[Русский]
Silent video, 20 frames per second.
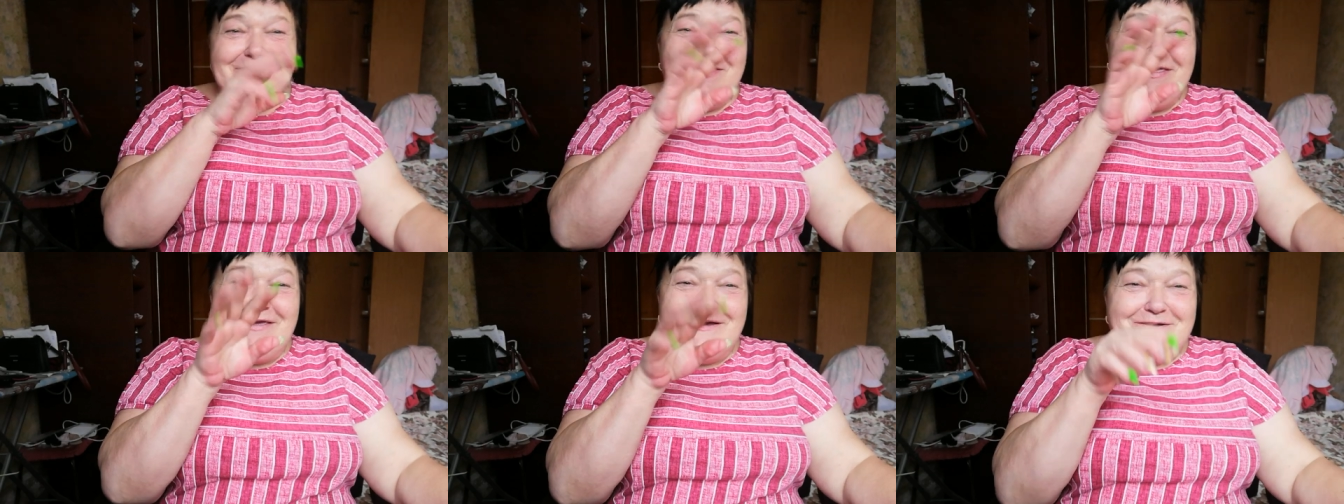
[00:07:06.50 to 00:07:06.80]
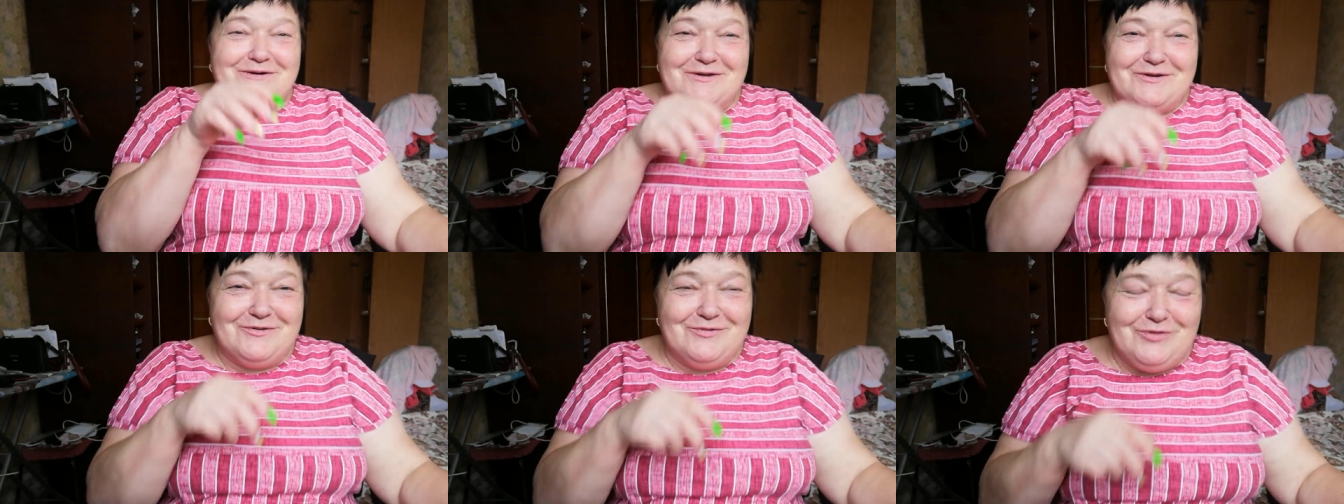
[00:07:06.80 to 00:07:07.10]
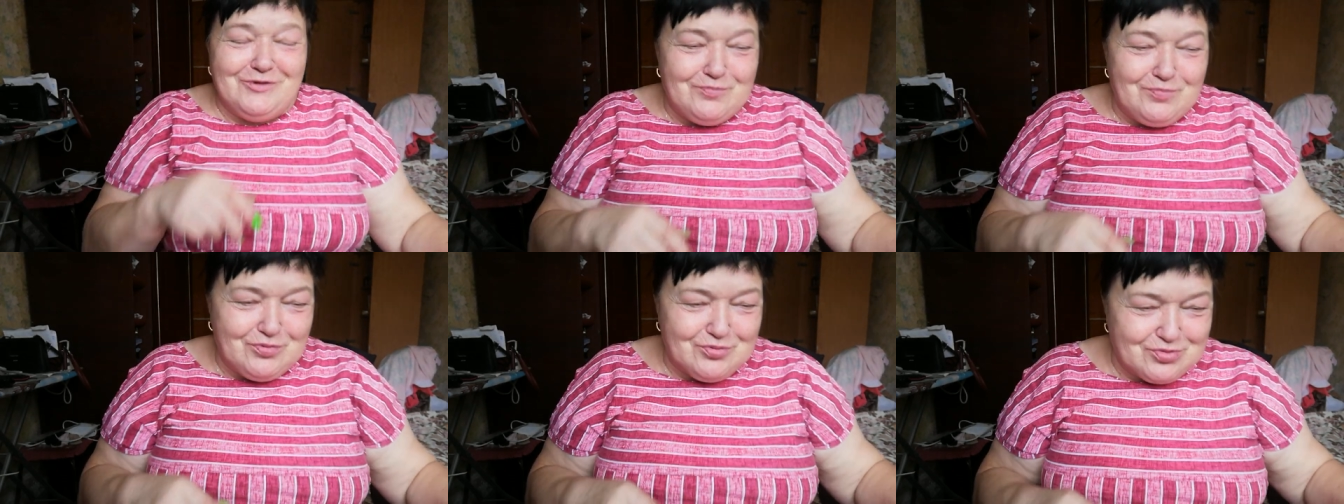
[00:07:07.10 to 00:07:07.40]
Не,
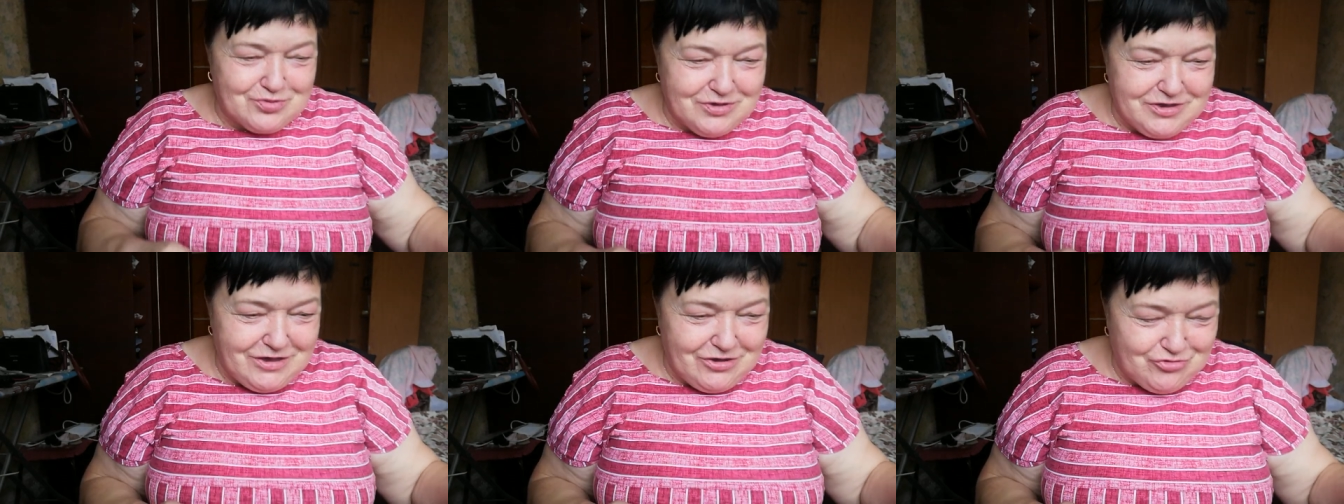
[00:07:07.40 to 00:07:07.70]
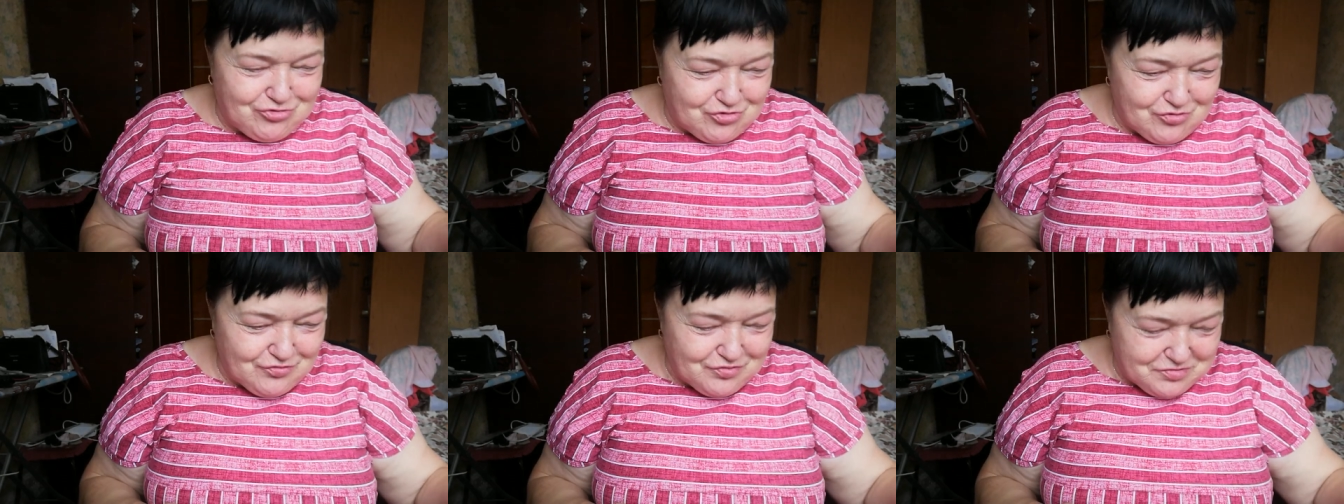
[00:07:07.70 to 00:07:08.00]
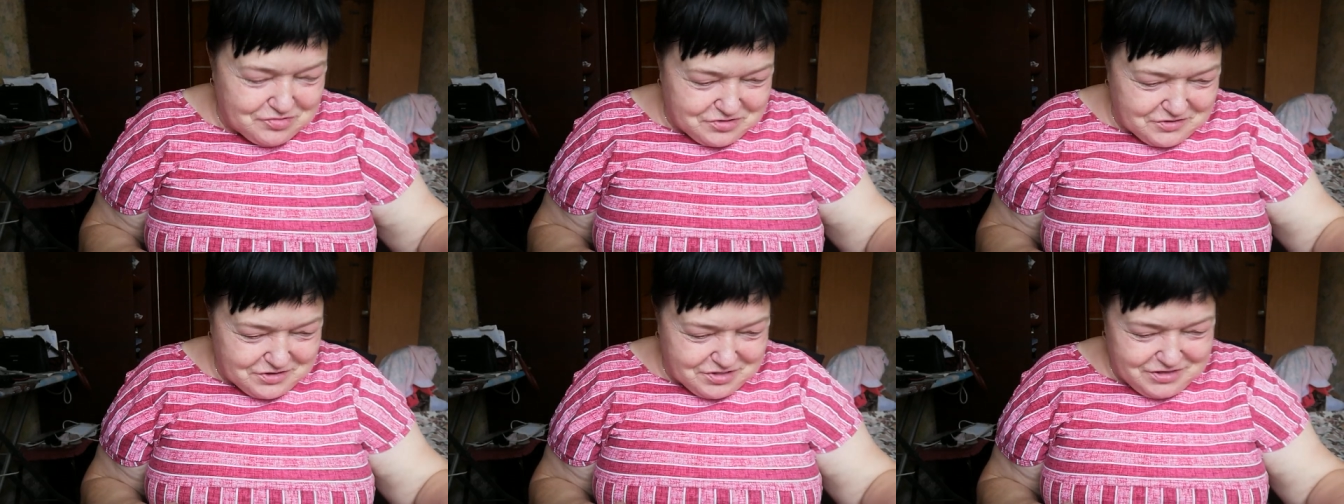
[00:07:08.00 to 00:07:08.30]
говорю, не буду, я еще в
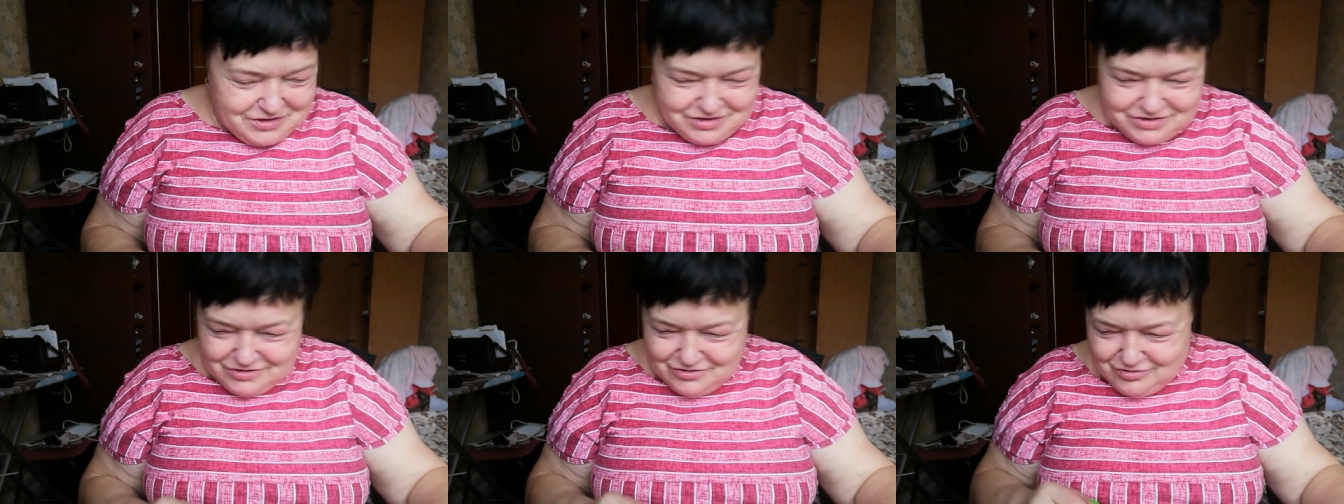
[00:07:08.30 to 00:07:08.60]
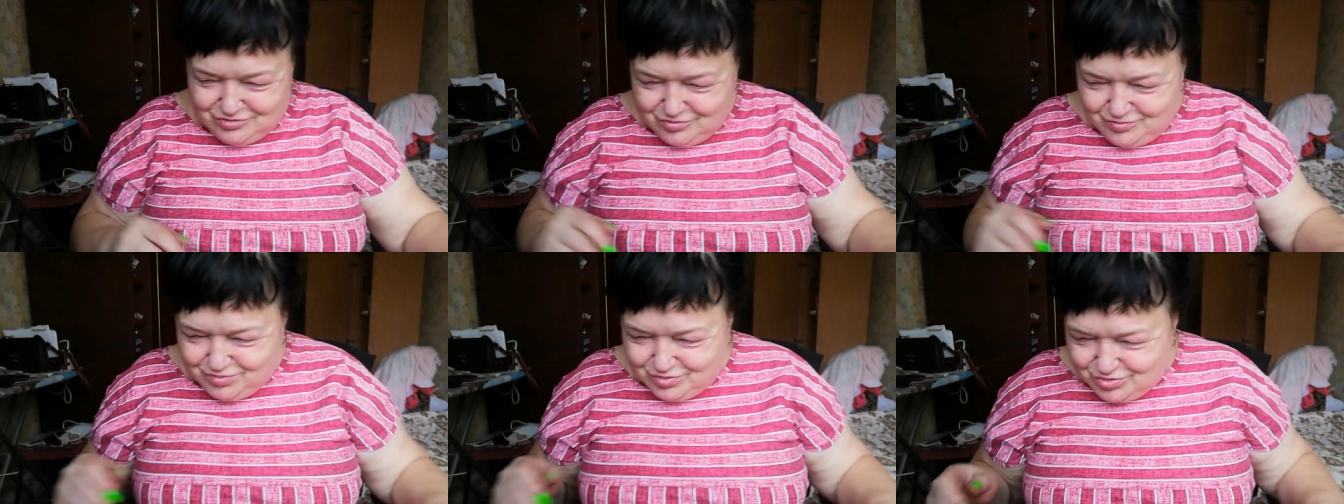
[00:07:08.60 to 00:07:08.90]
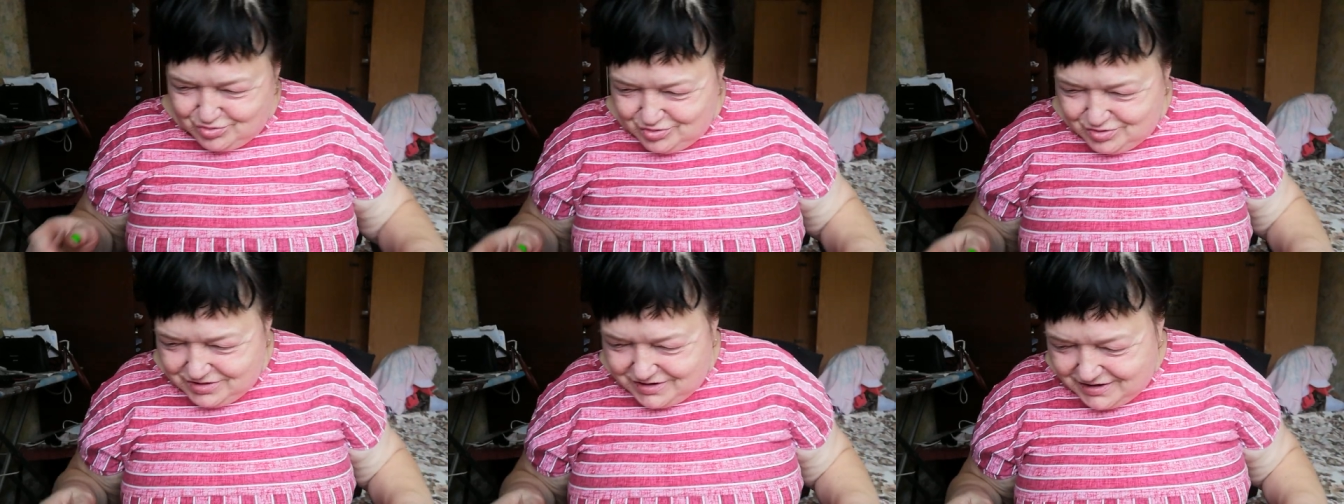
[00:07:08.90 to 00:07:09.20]
интернете, говорю,
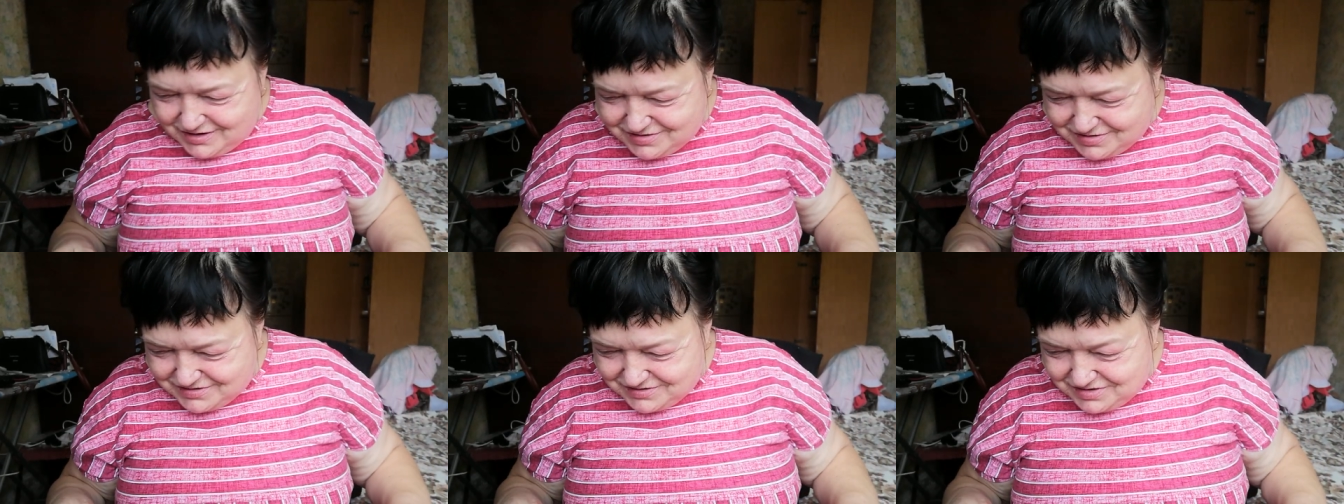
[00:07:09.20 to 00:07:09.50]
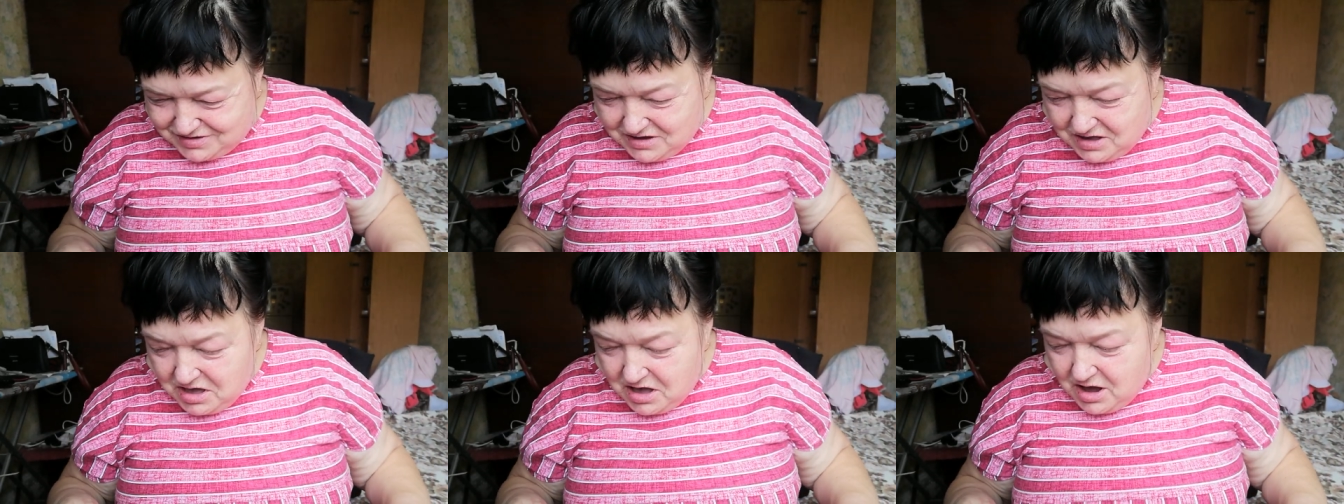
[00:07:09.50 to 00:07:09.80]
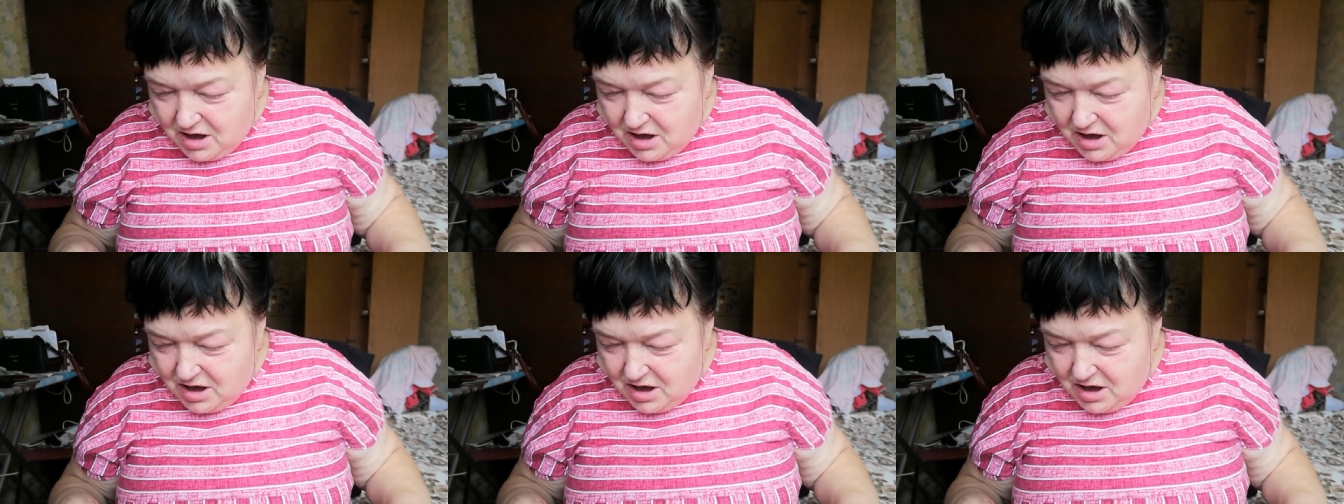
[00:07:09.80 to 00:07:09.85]
буду лазить.